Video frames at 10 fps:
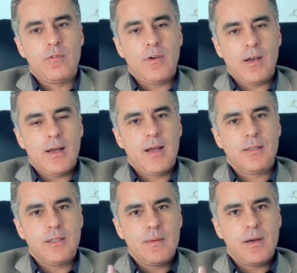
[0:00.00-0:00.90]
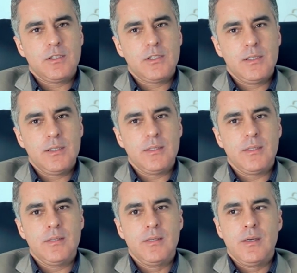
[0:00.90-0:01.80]
falada,
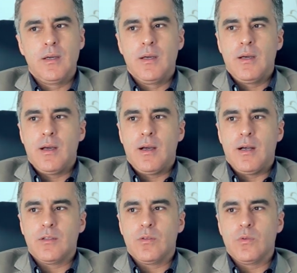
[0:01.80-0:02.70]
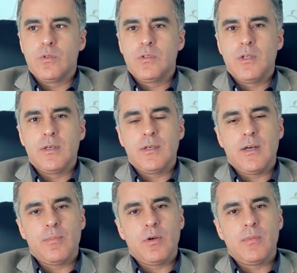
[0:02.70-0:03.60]
debatida, a
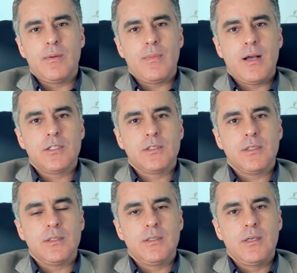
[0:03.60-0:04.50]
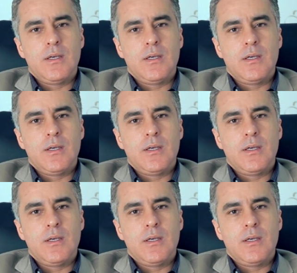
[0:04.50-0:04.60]
toda a problemática